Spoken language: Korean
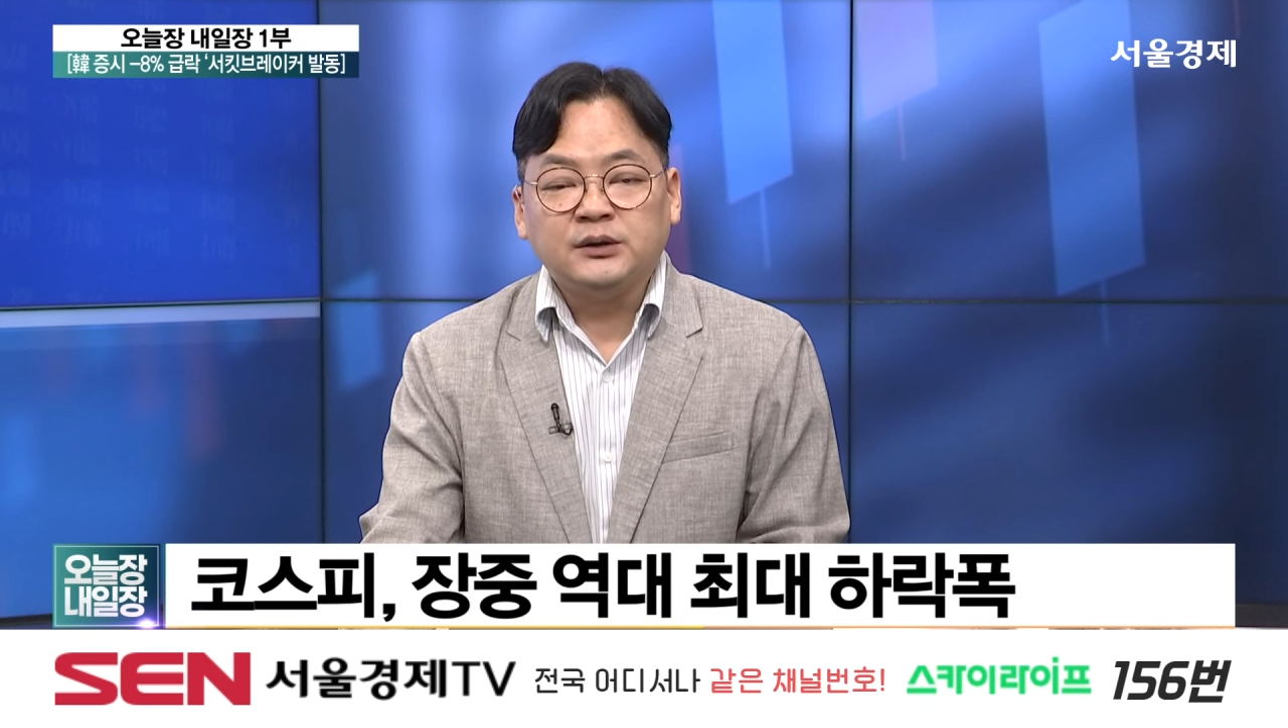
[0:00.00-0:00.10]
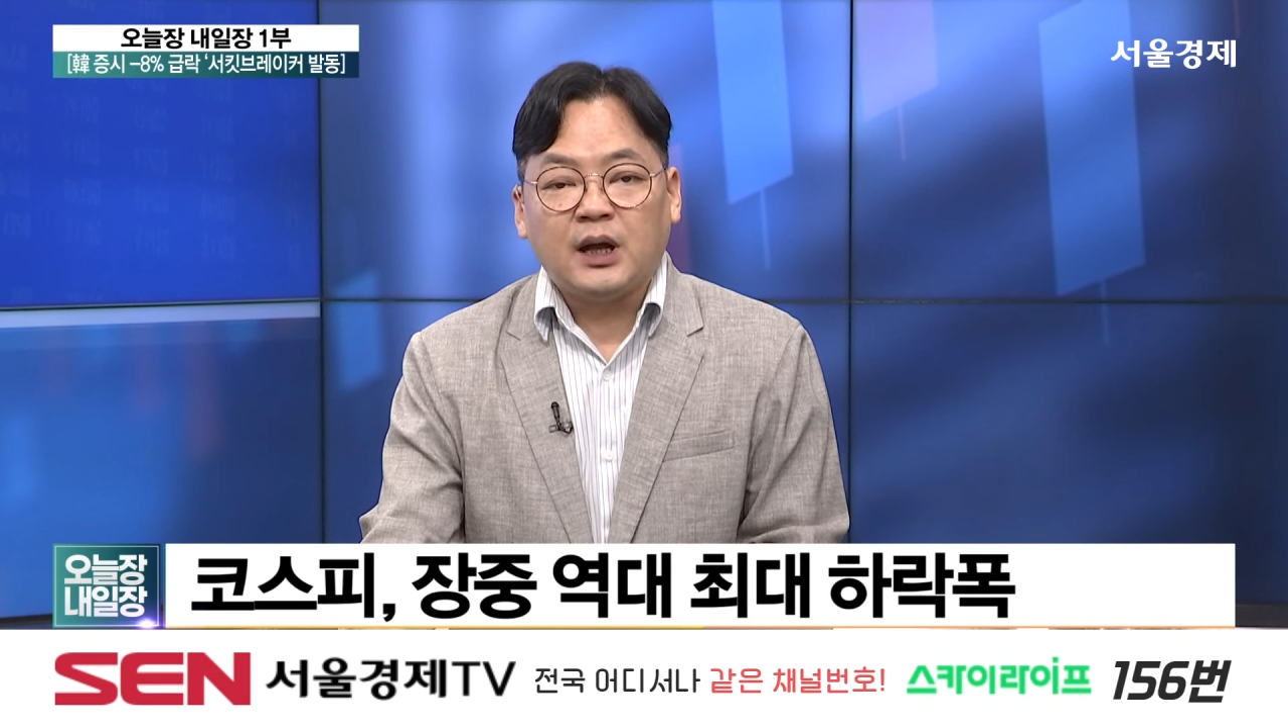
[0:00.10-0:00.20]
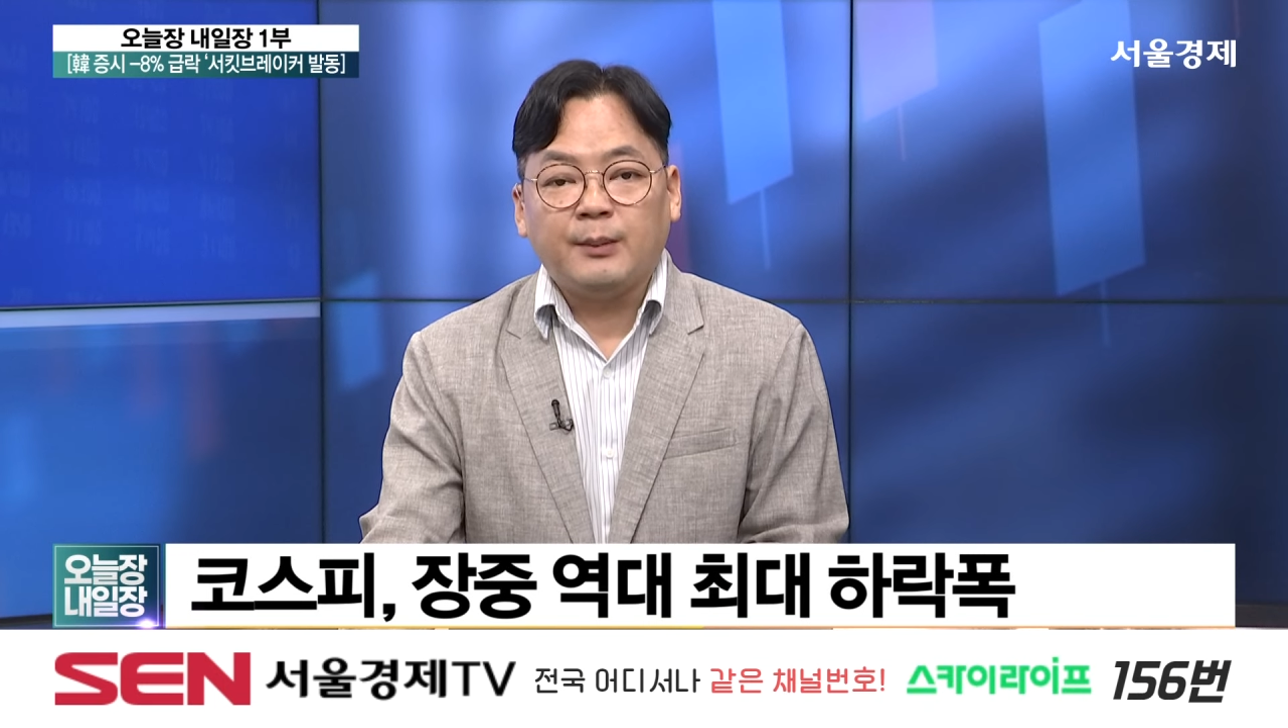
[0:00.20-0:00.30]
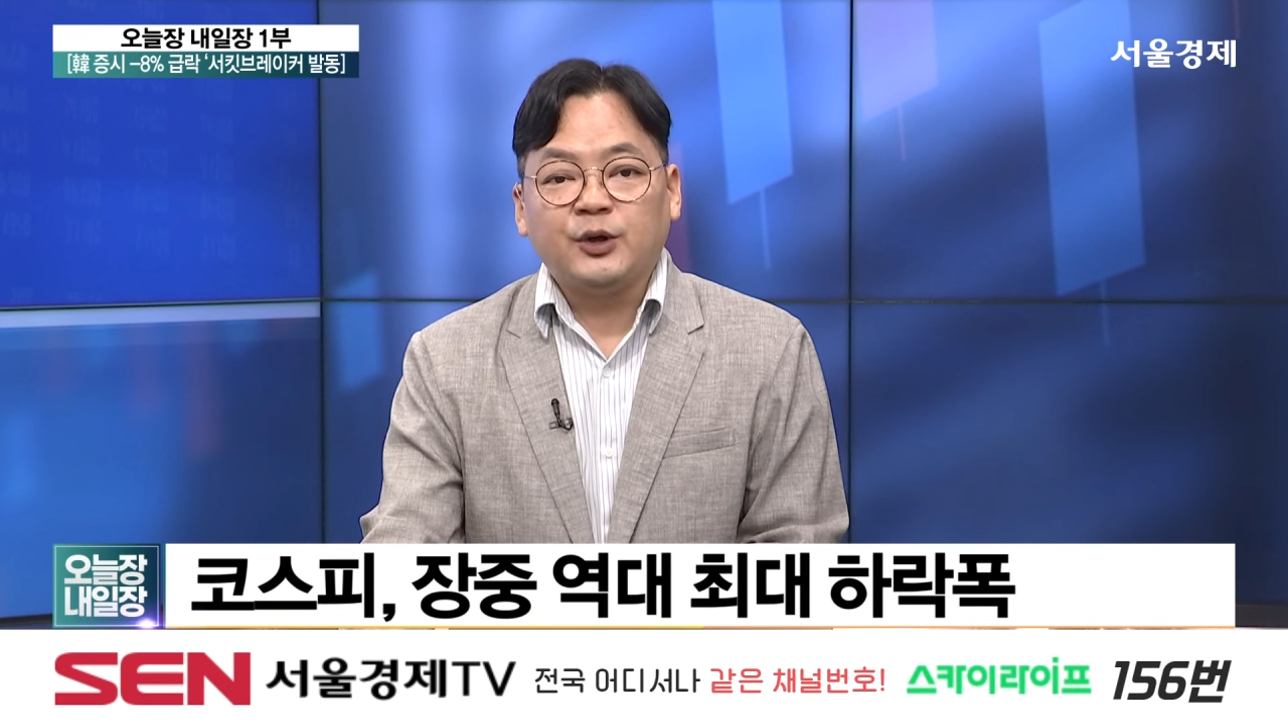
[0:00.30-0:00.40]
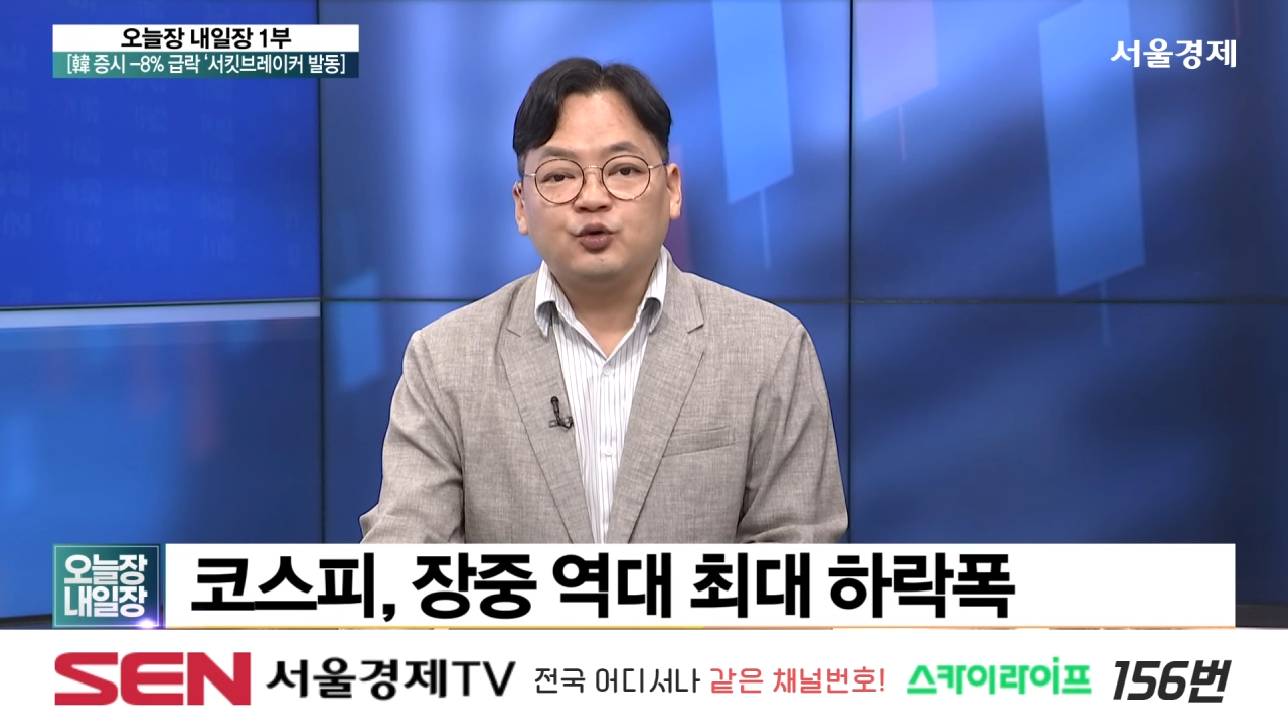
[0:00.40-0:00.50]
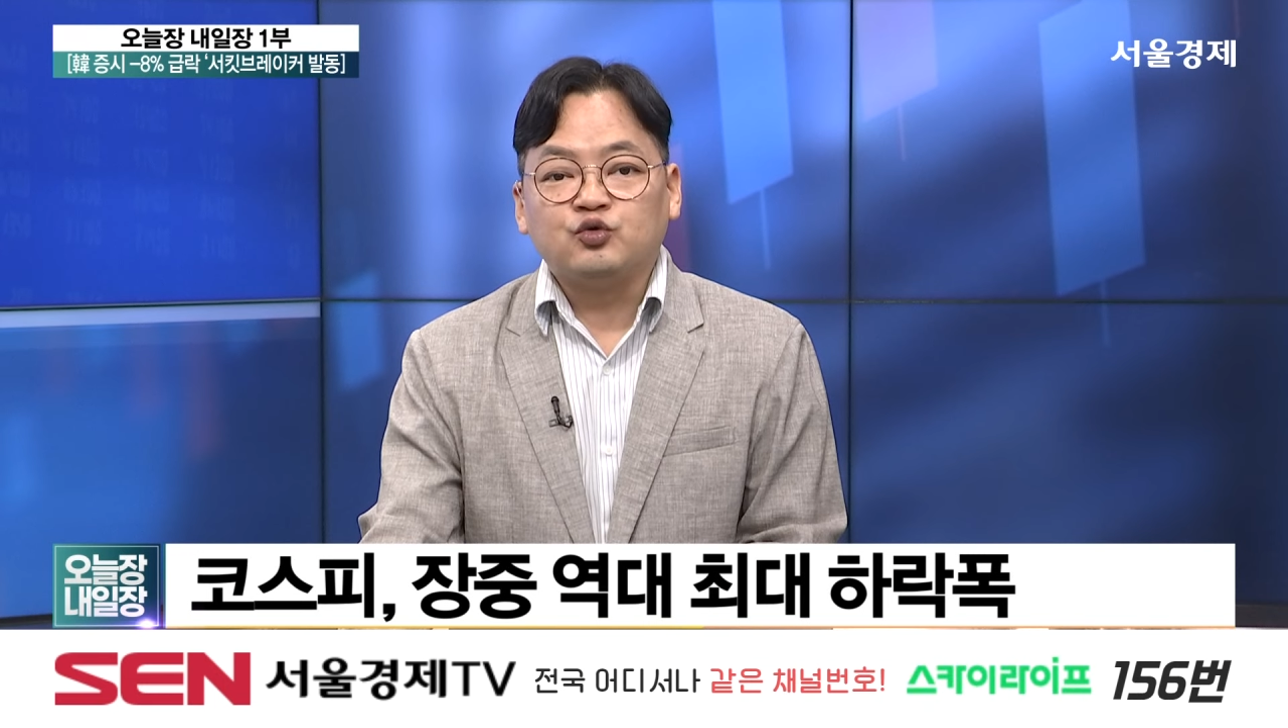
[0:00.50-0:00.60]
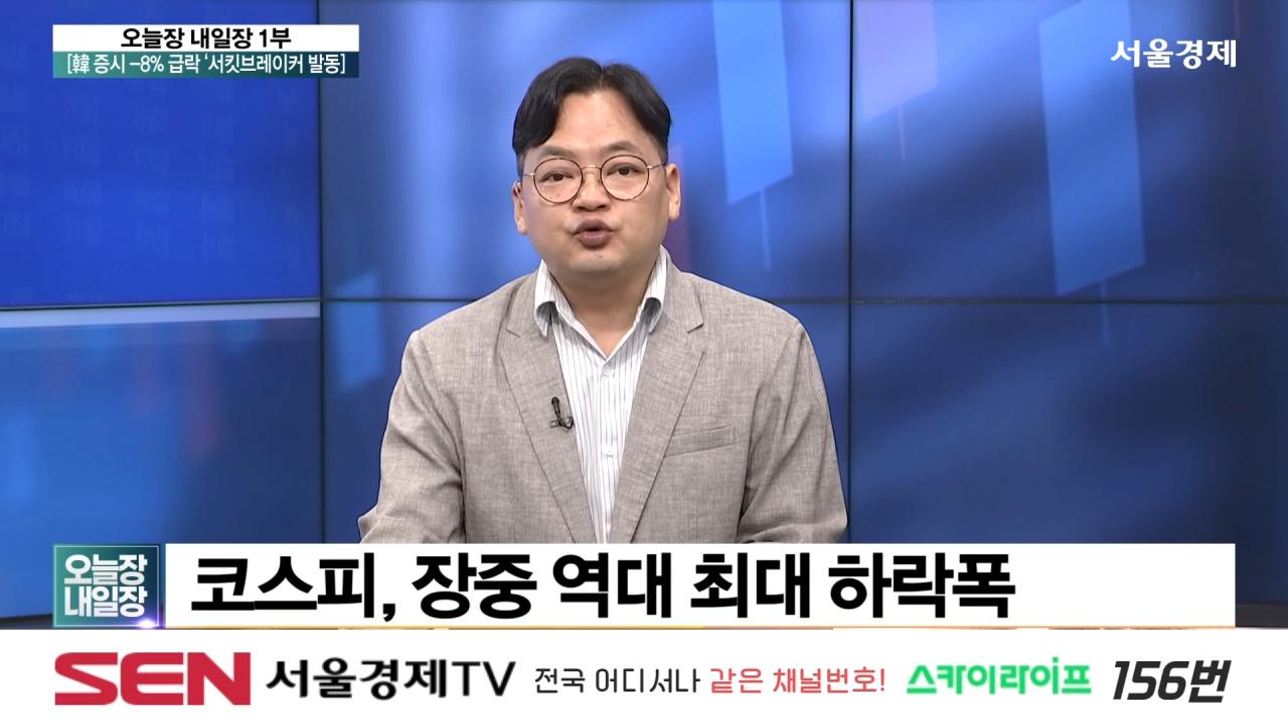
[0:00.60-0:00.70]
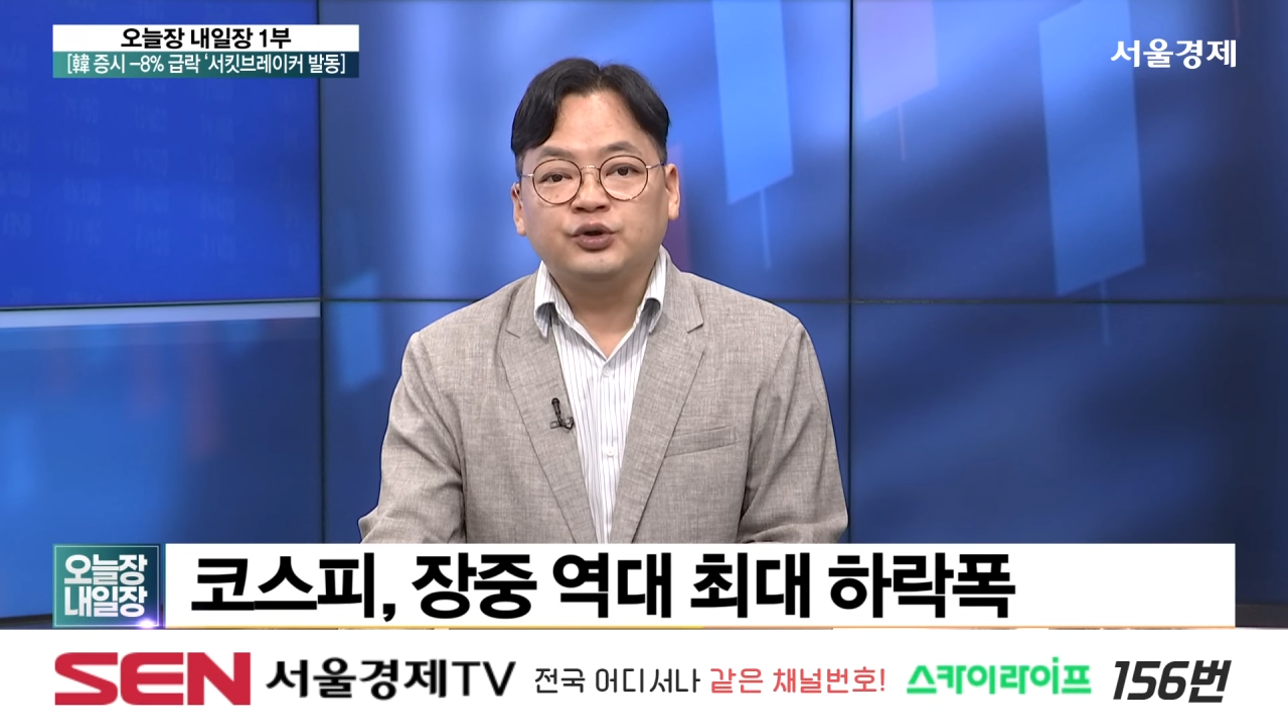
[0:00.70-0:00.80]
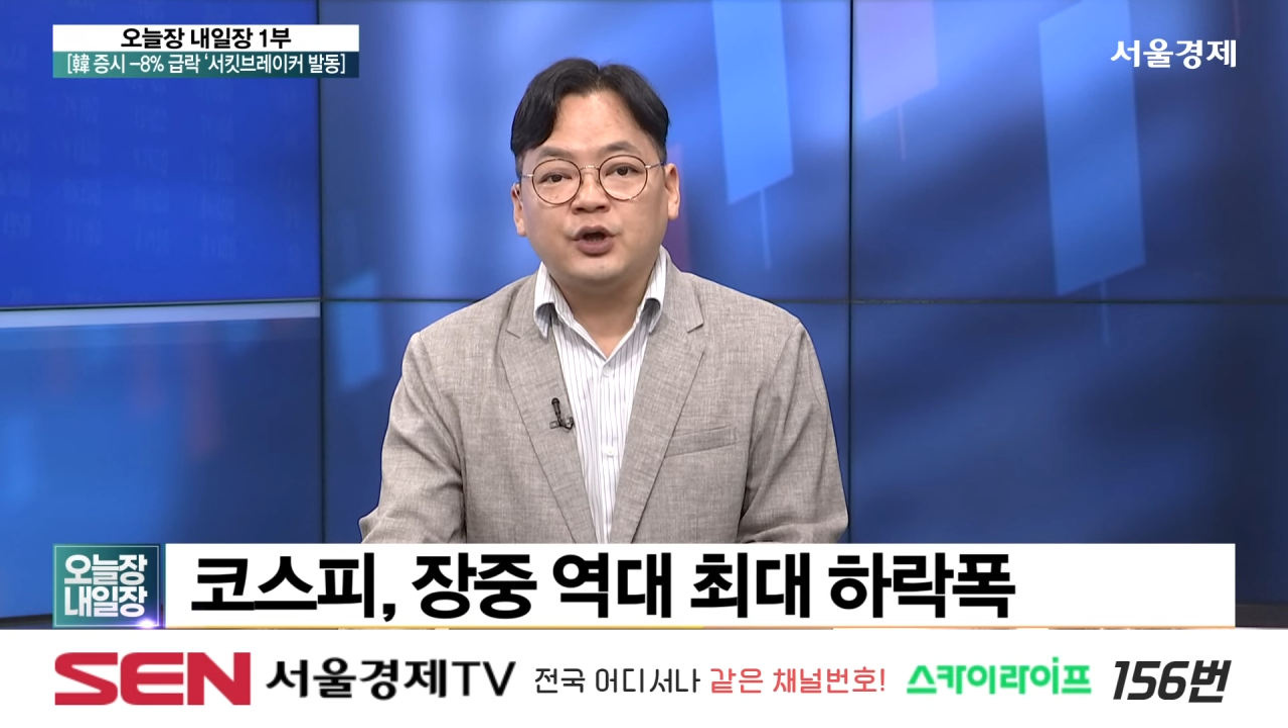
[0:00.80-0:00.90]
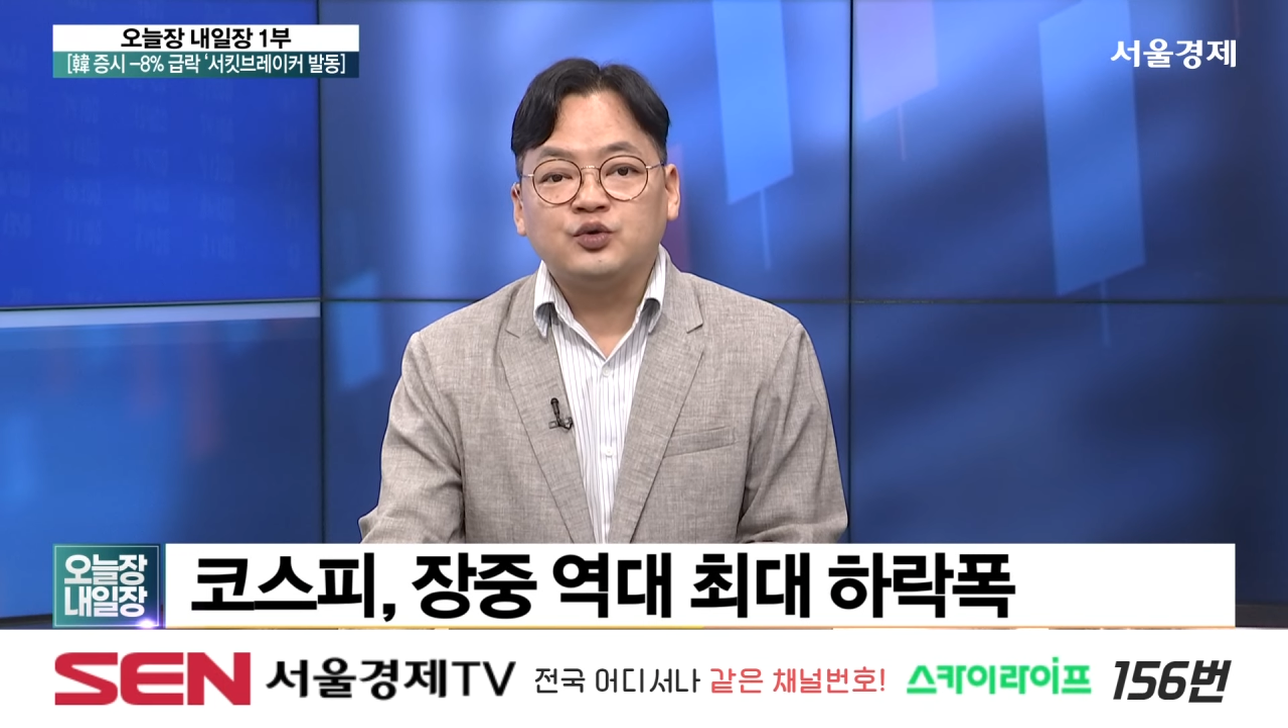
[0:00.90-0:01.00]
아마도 국내